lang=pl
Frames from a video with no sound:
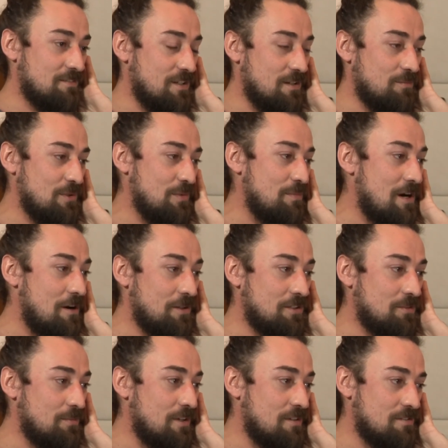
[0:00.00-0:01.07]
Jak byłem mały,
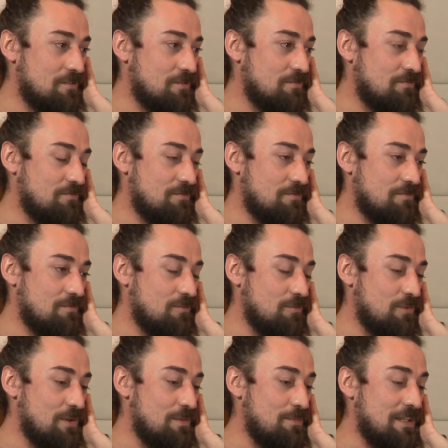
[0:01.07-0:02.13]
to bardzo
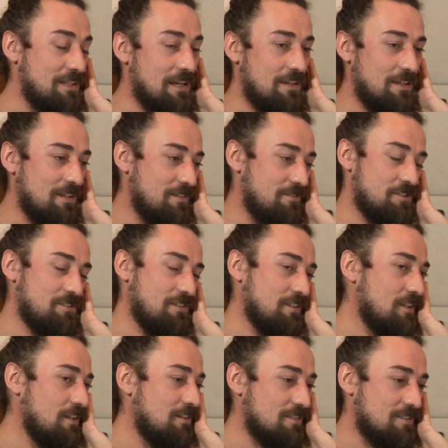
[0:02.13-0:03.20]
lubiłem metalikę. Właściwie
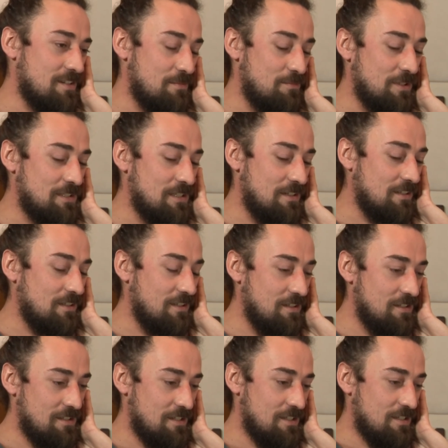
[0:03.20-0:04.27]
tylko mhm. słuchałem
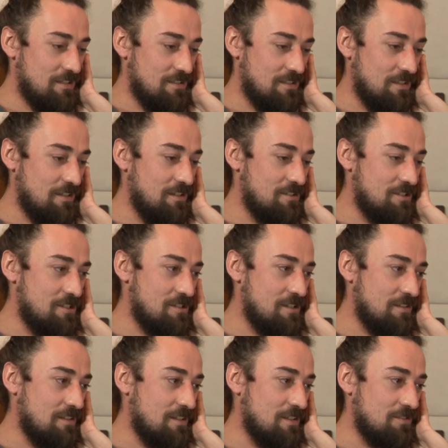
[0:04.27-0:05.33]
metaliki z takich rzeczy,
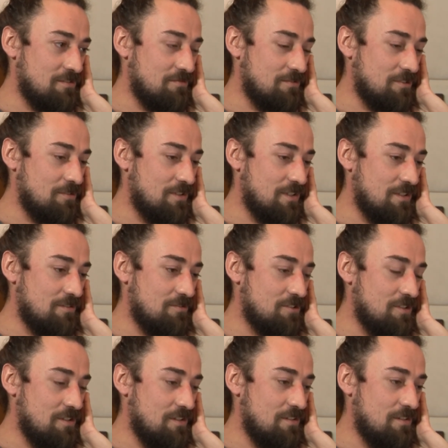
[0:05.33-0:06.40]
a teraz w ogóle
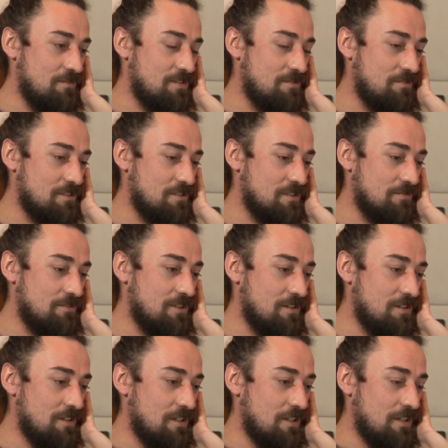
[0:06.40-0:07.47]
już nie, nie, nie wchodzę w
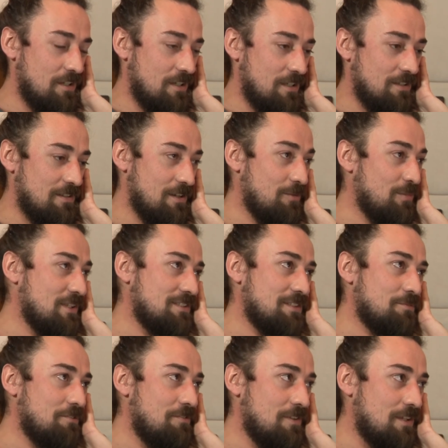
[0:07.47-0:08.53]
to. No, mhm. Na
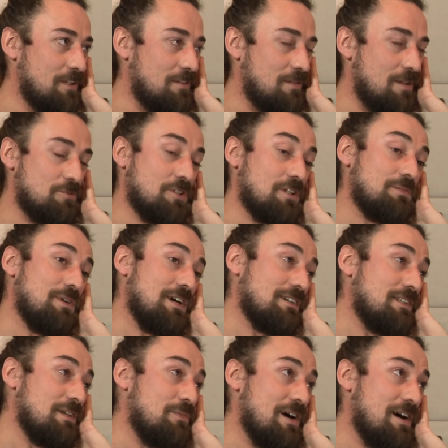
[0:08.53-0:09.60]
obecną chwilę, nie wiem, na przykład
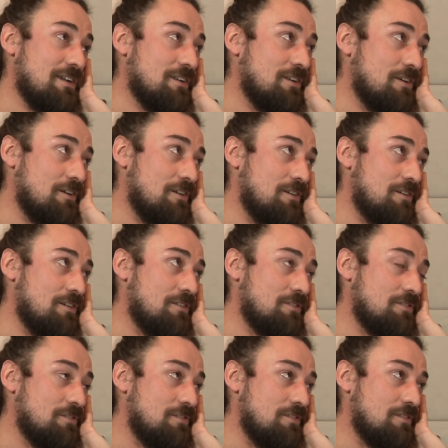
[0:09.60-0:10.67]
Magde yy,
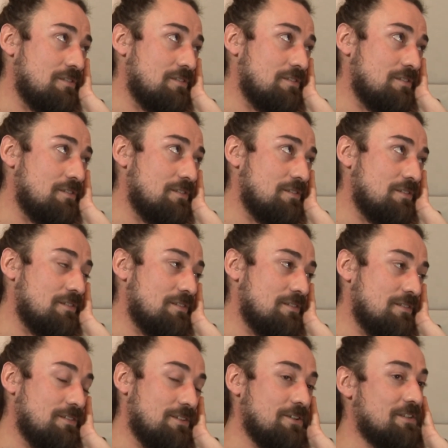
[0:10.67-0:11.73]
e,
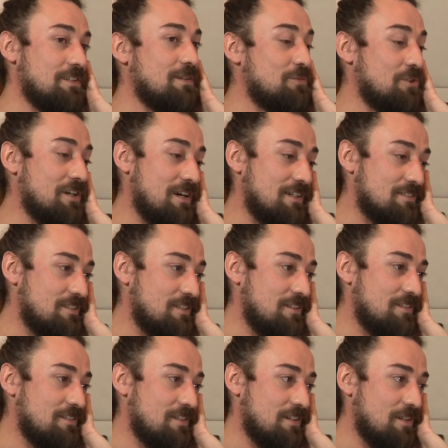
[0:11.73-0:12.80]
Conan
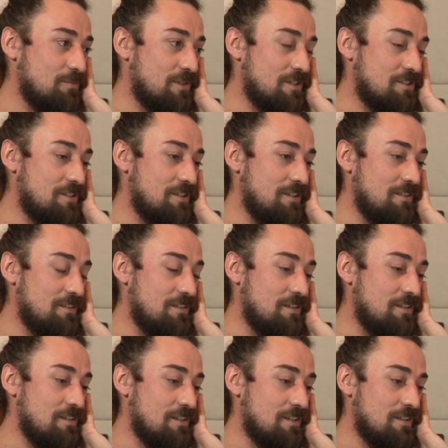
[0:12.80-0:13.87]
Mocassin, no taki bardziej indie
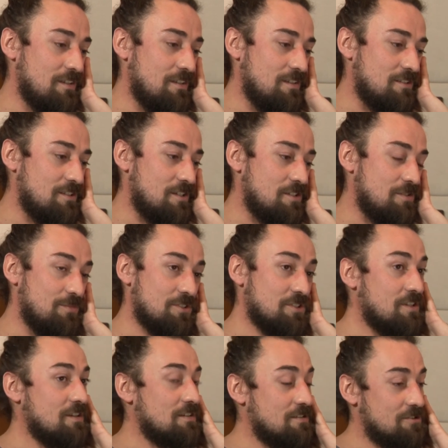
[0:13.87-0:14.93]
rzeczy. Aha.
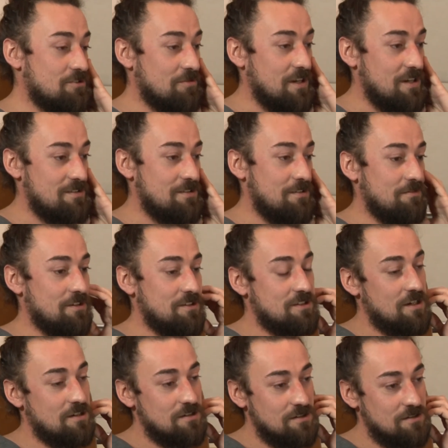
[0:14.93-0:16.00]
Może z shoegaze'owych
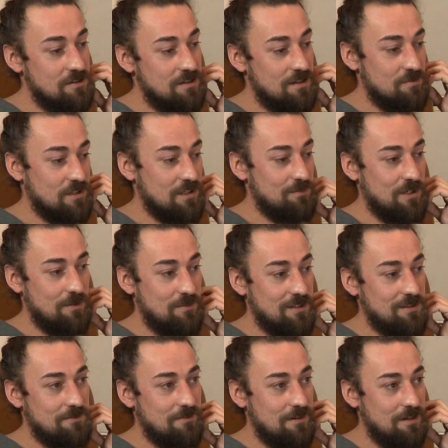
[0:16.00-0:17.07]
rzeczy coś, na przykład My
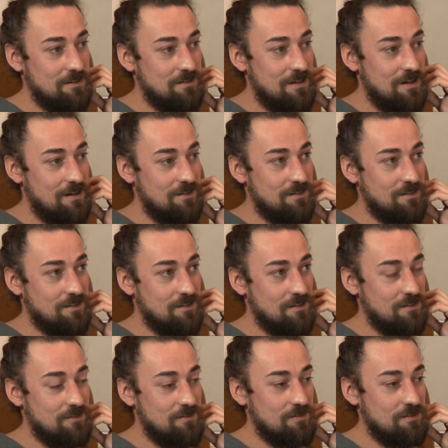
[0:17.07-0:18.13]
Bloody Valentine,
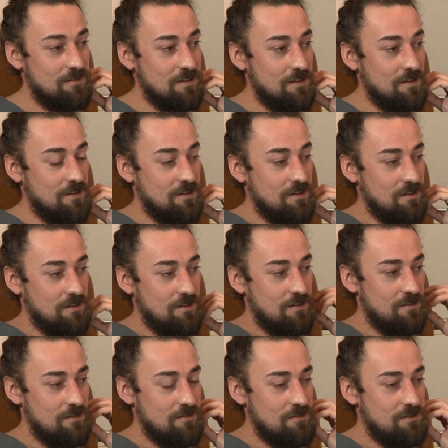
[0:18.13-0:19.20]
takie
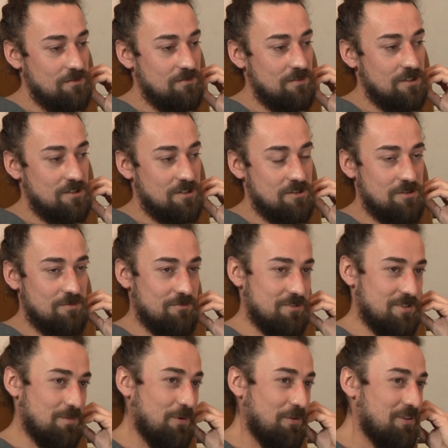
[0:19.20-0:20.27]
dziwne rzeczy
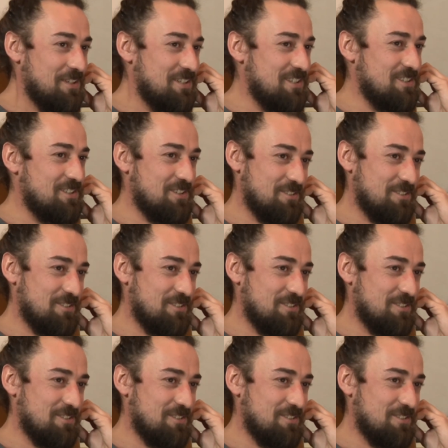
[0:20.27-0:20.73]
można mhm. powiedzieć.